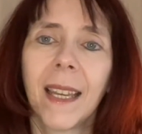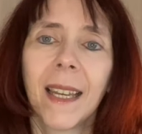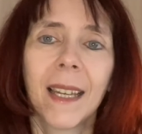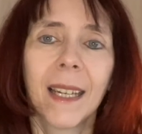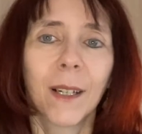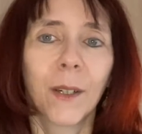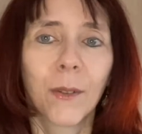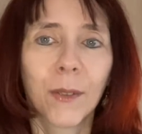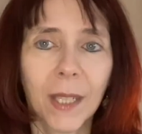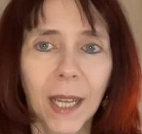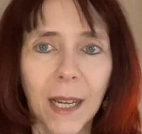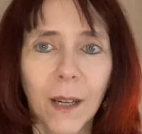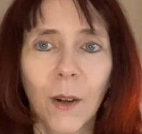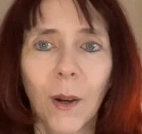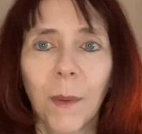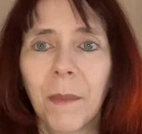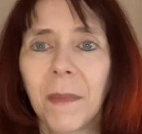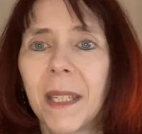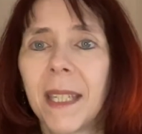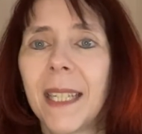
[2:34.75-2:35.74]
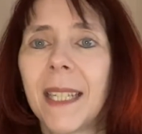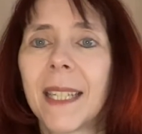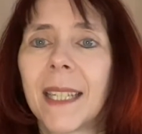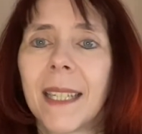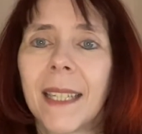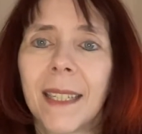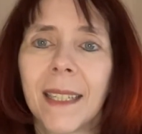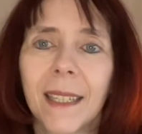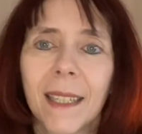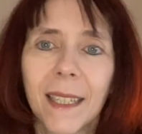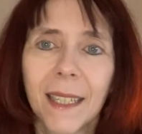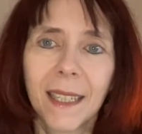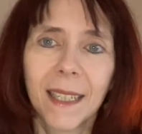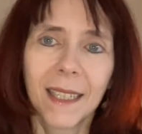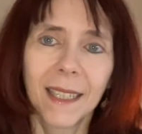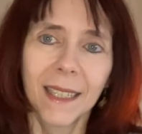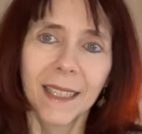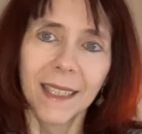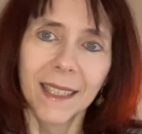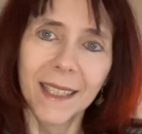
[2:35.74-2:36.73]
Und da kommen diese,
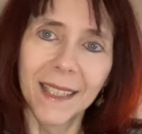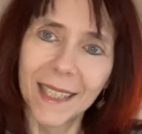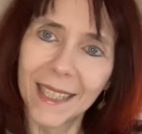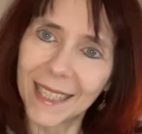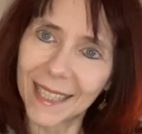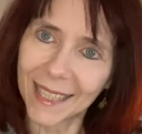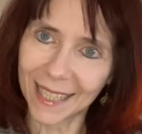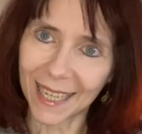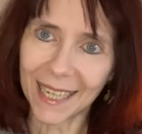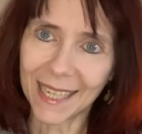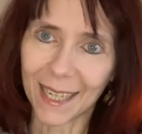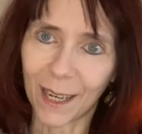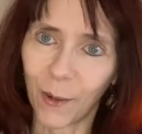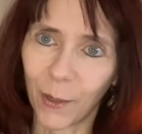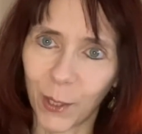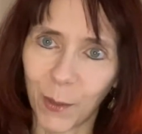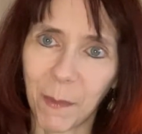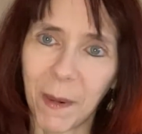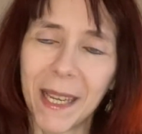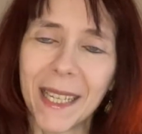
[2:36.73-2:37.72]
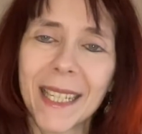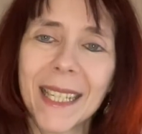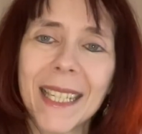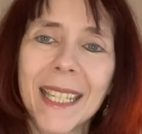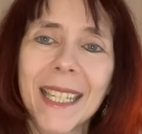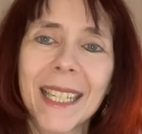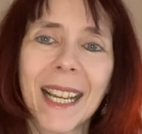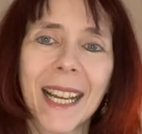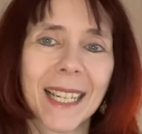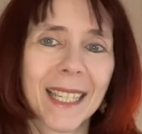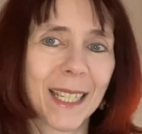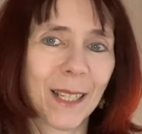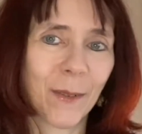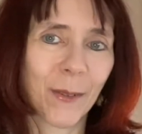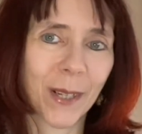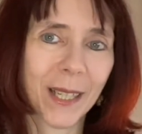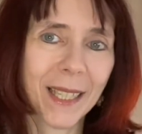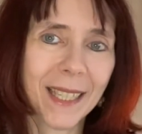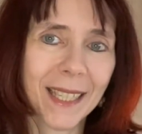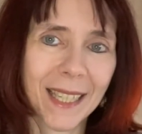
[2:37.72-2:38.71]
dieses Geld rausschmeißen, diese
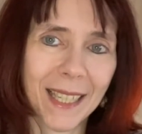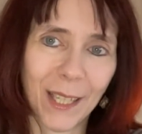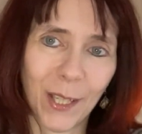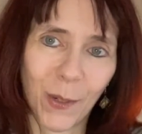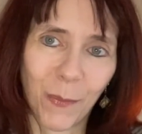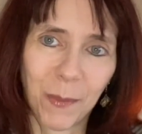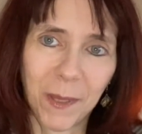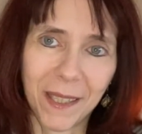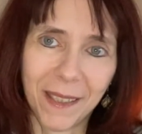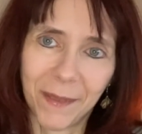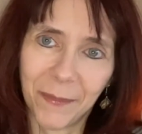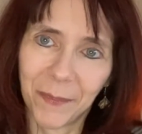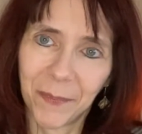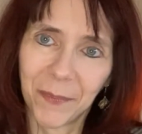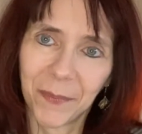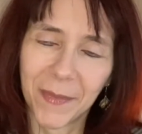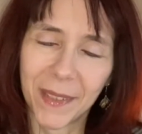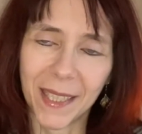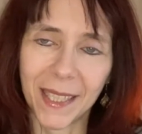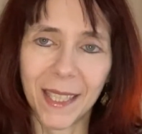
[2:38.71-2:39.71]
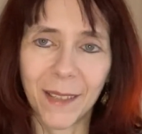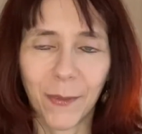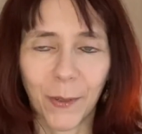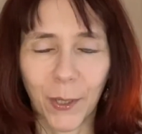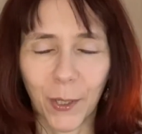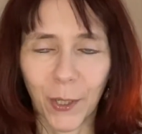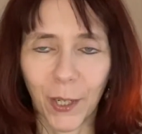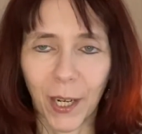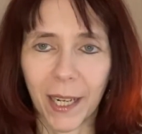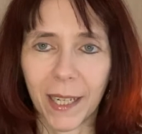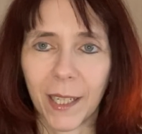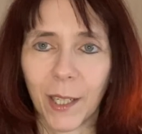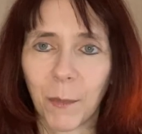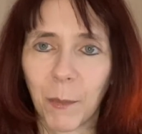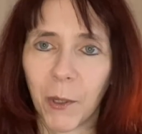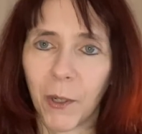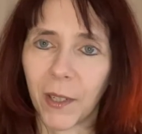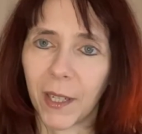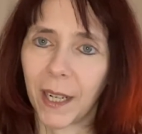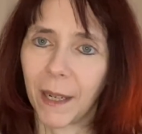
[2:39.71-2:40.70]
Kategorien ins Spiel, die ich vorhin schon
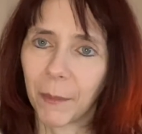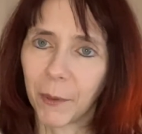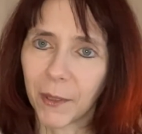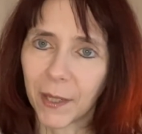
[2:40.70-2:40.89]
angesprochen habe.